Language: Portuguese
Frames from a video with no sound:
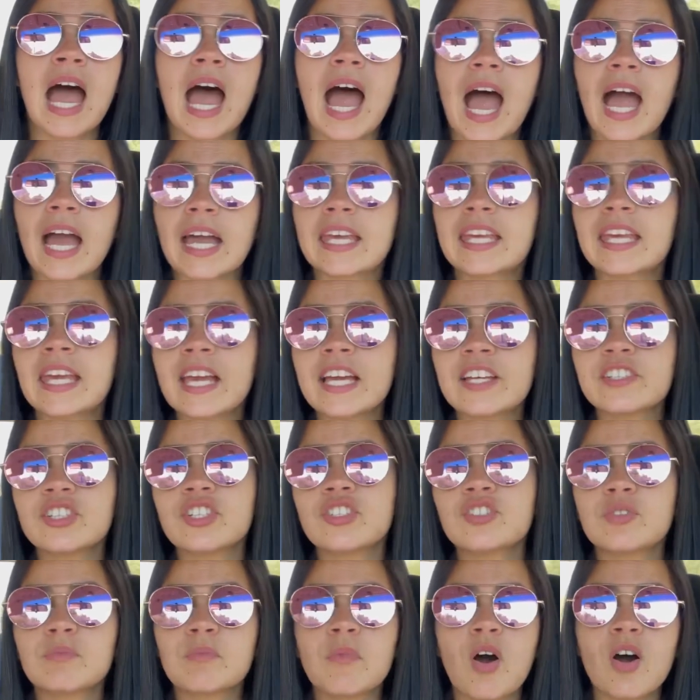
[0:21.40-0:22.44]
Aqui a
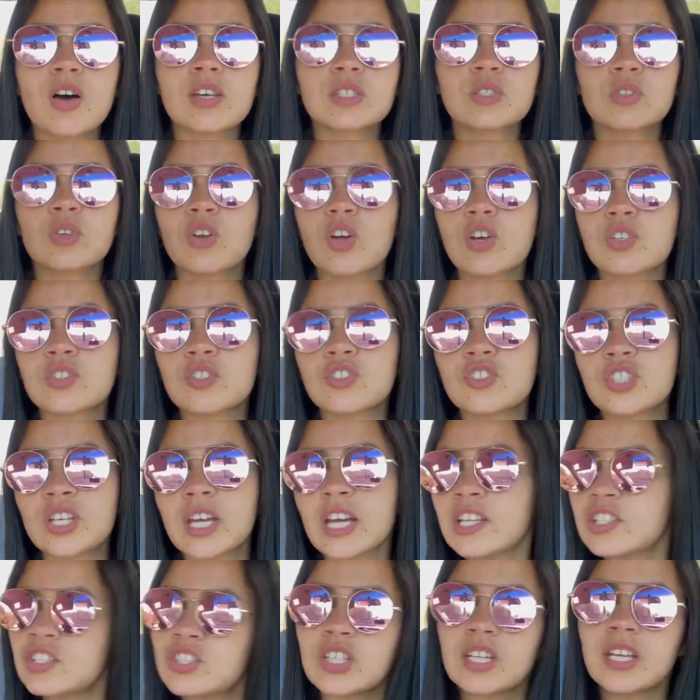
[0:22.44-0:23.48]
gente mostra o nosso dia a
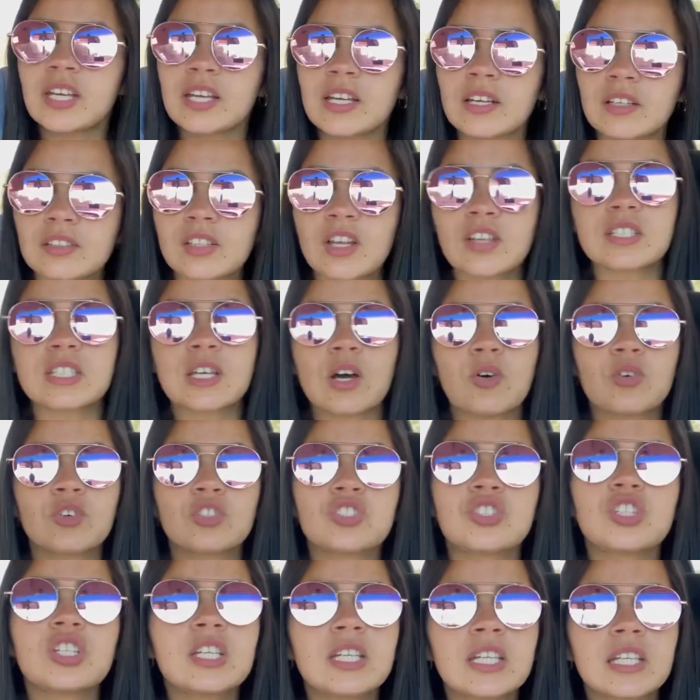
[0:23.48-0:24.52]
dia, nossa
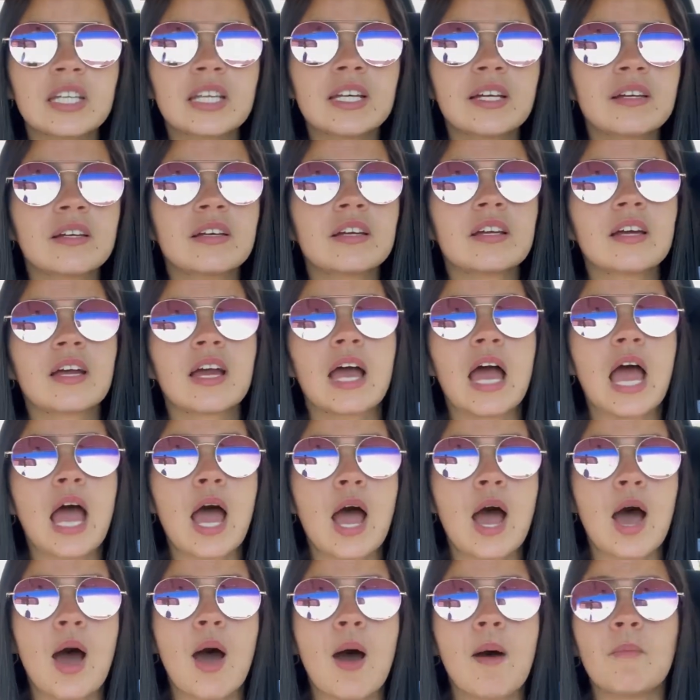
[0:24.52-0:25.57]
rotina,
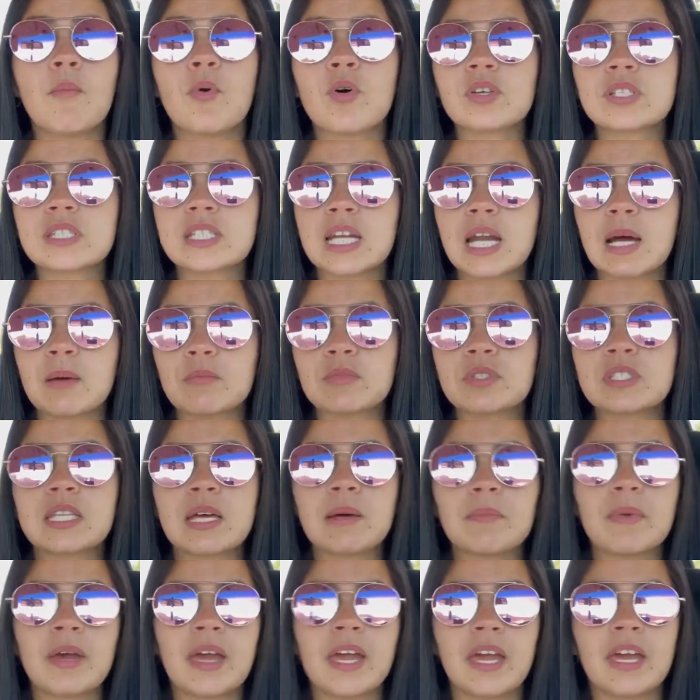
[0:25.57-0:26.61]
mostramos
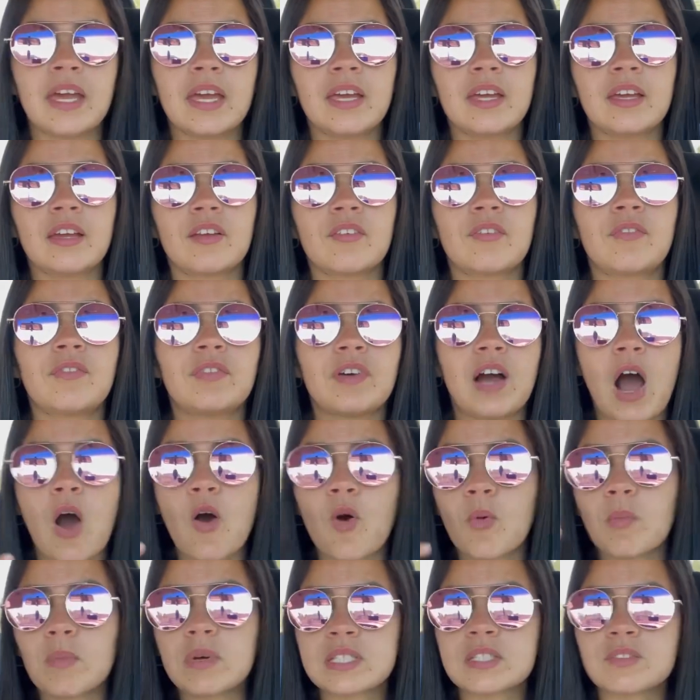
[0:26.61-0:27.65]
também
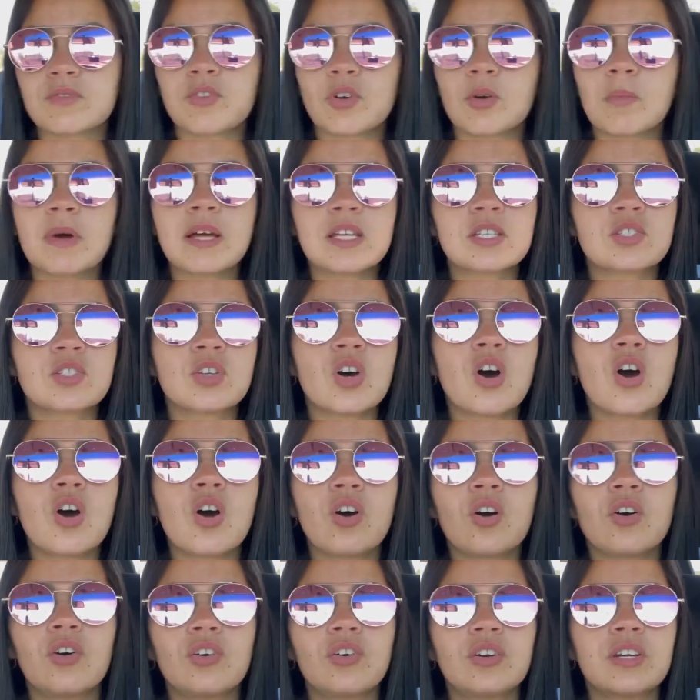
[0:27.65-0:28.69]
algumas
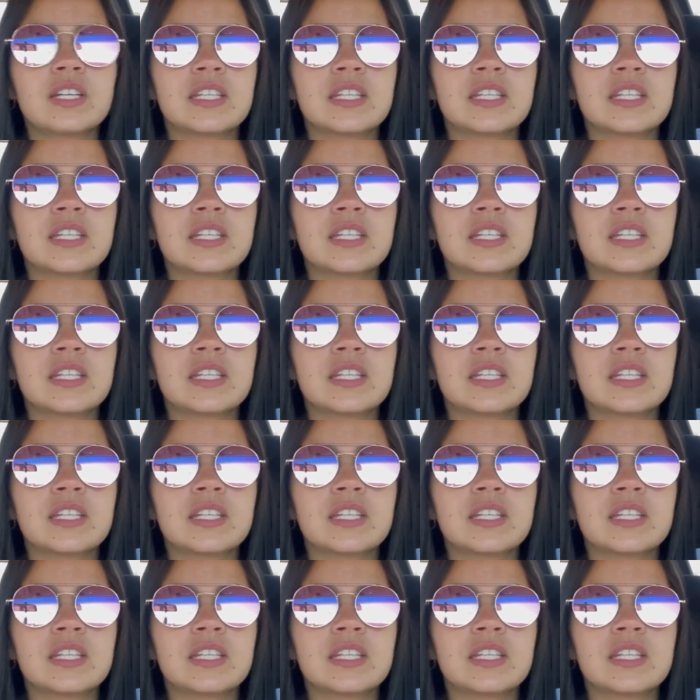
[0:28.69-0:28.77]
informações,